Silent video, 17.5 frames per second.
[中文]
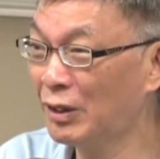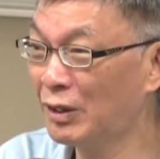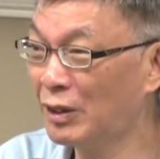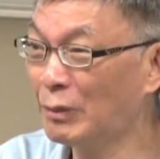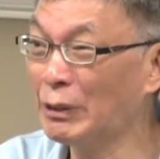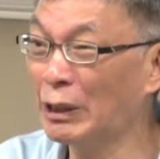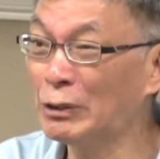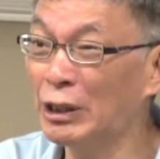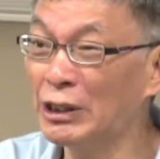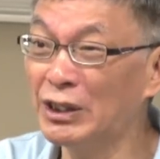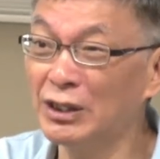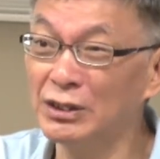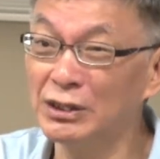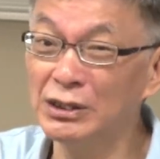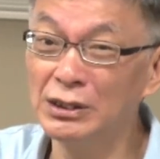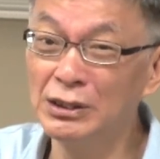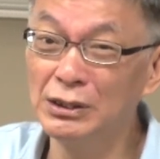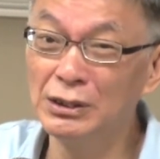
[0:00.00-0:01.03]
三百块这样，
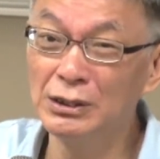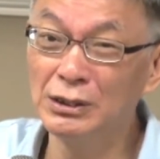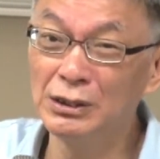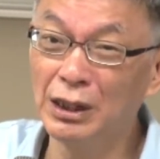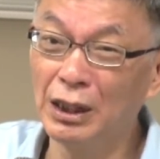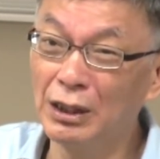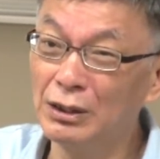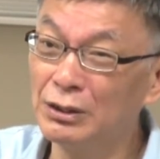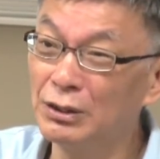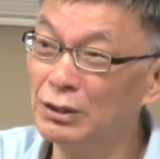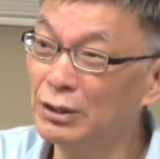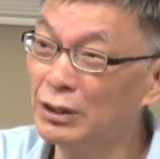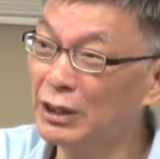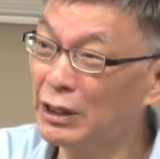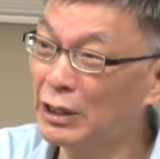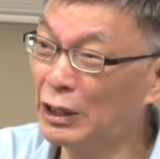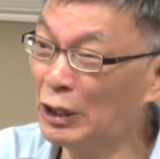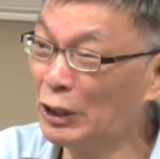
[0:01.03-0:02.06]
子，啊，就是
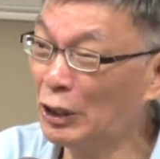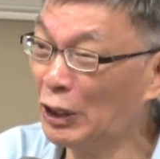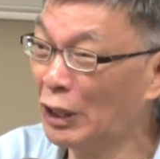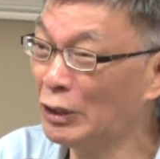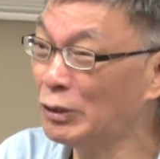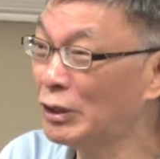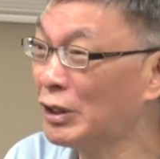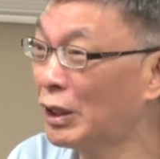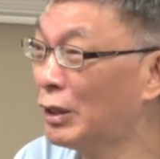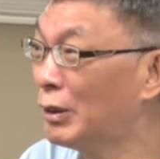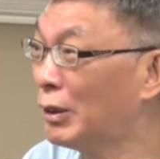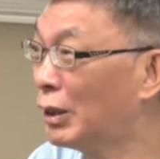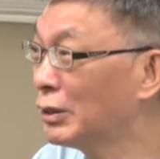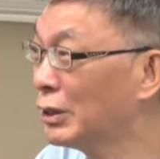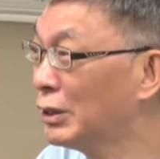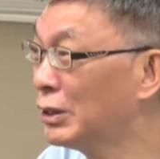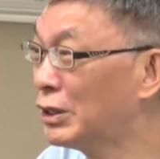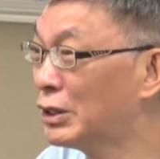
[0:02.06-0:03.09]
感觉上
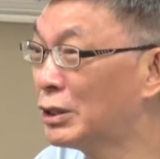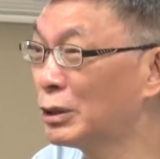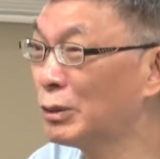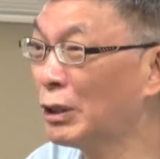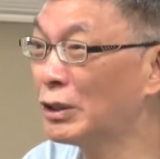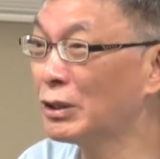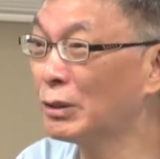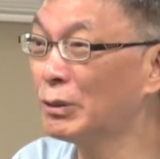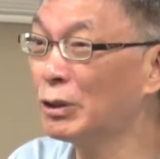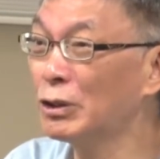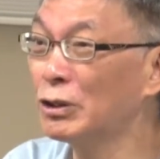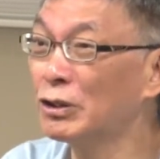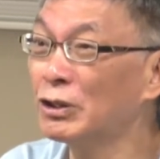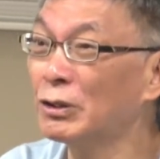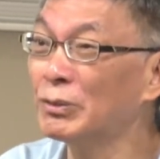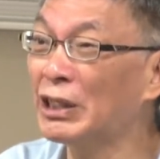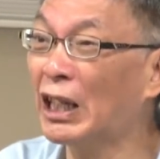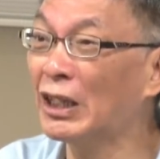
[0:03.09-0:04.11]
好像哎奇怪，怎么会有
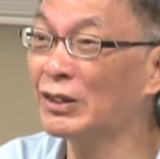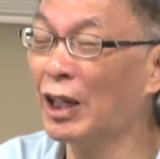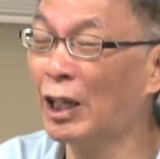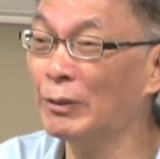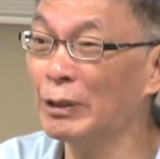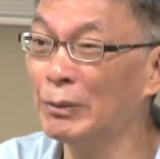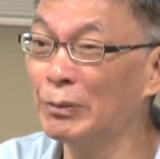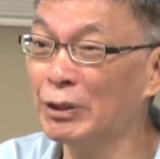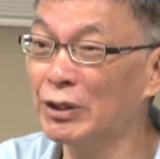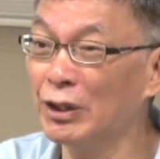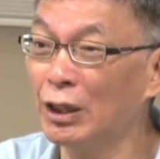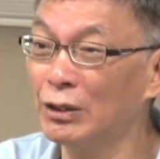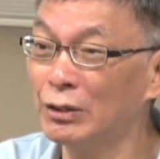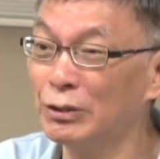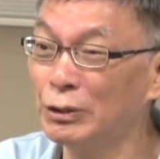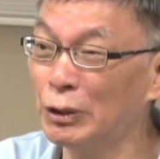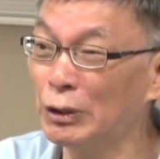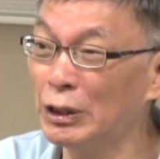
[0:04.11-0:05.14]
这么大差别？不知道，
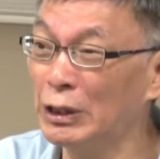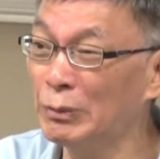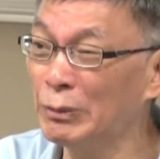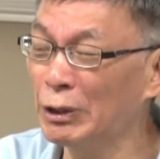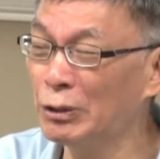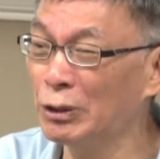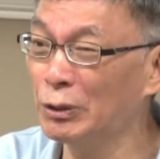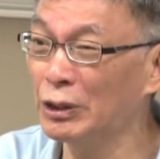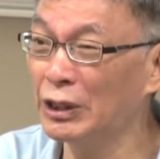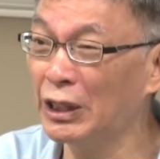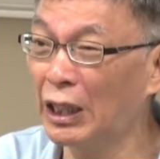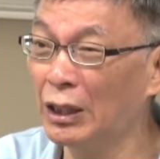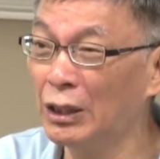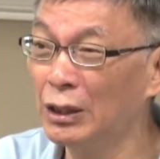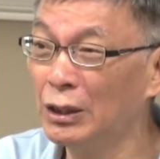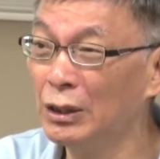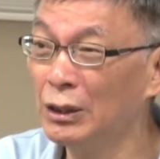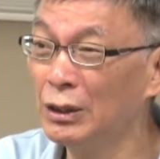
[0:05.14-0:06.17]
就觉得里面学问大，
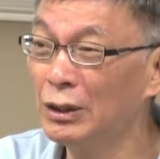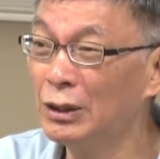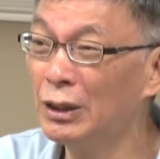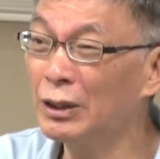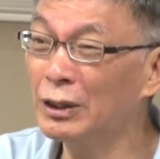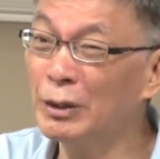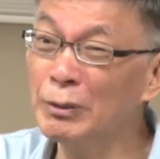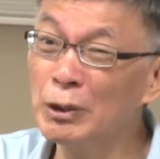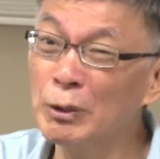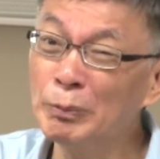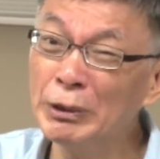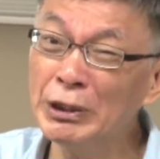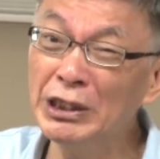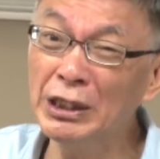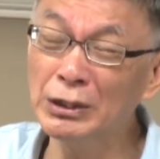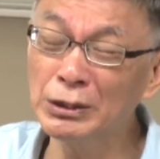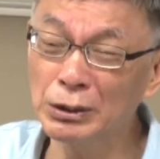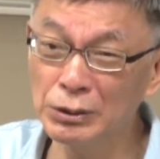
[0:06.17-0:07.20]
那根本就不
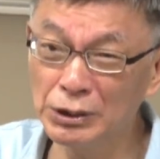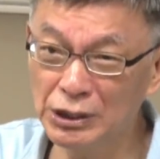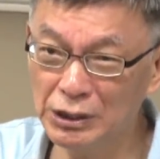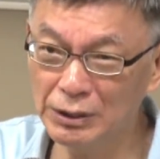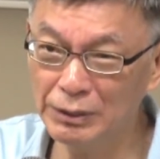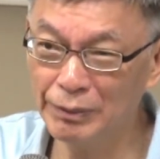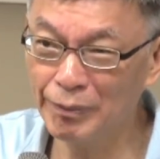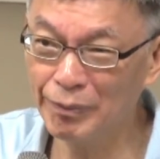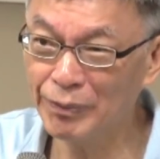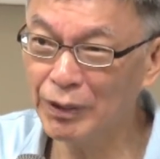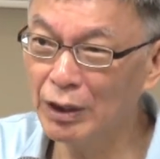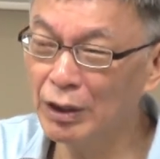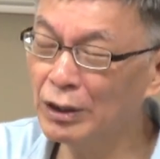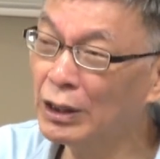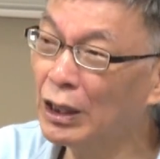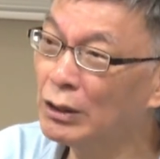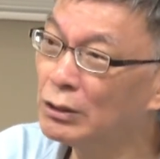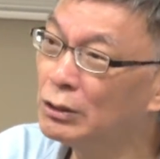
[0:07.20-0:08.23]
一样东西。
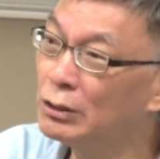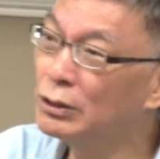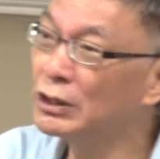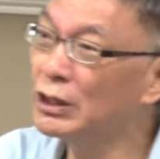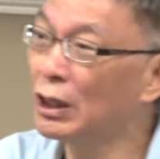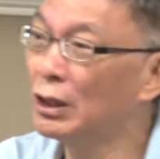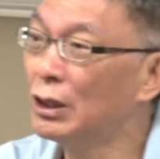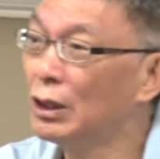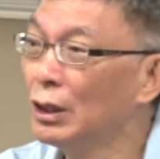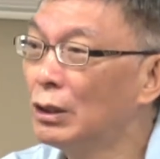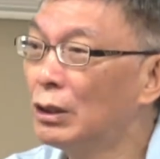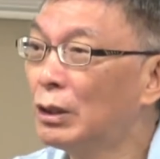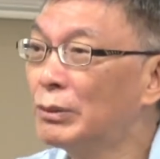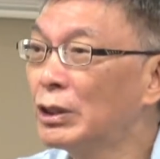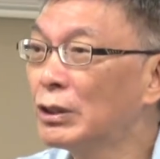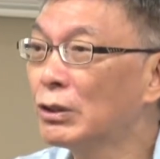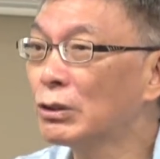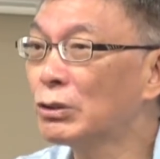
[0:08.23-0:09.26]
那他会跟我讲，我
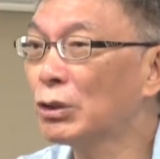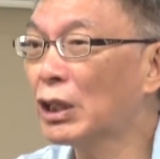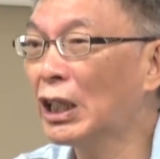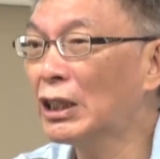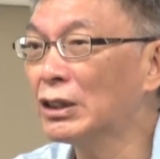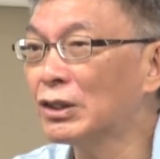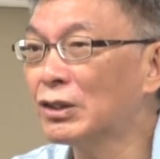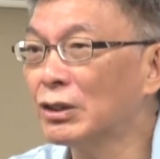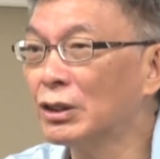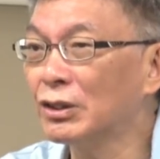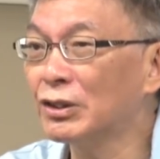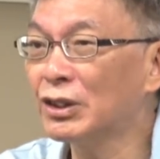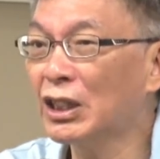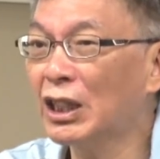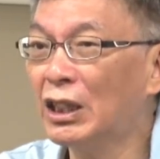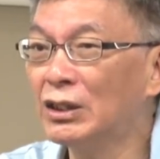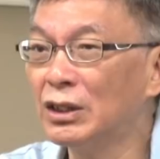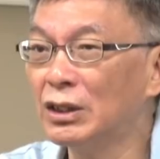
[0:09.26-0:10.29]
们那时候去看的时候是
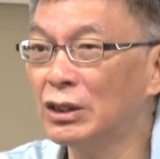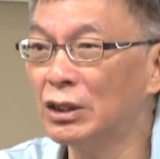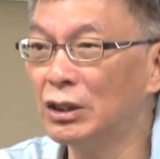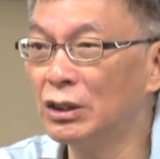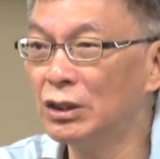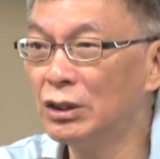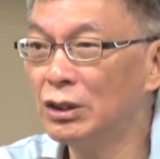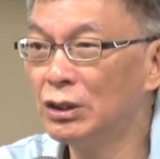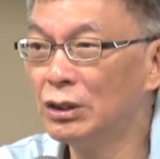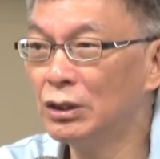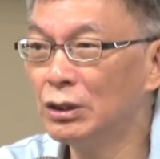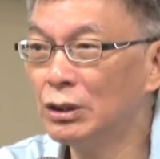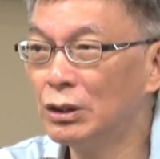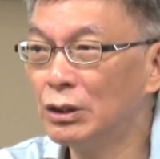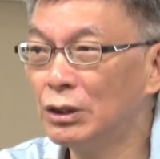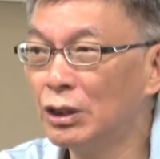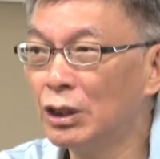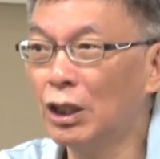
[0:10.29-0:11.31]
看那个
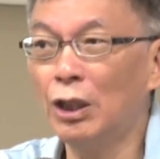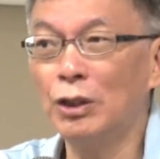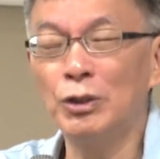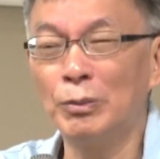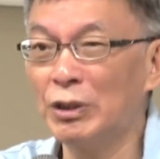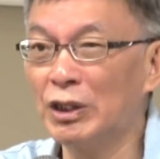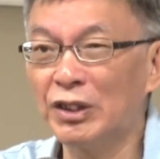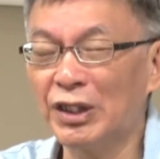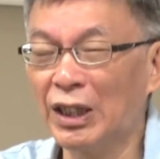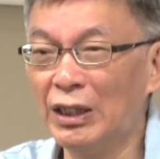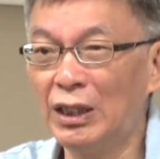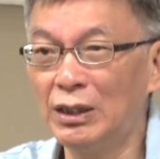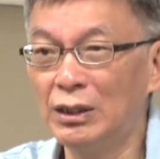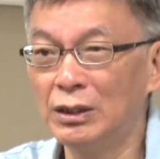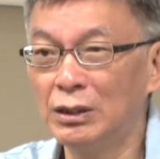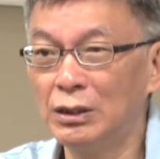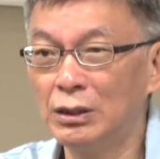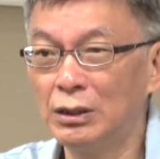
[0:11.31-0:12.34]
一个很有名的展览，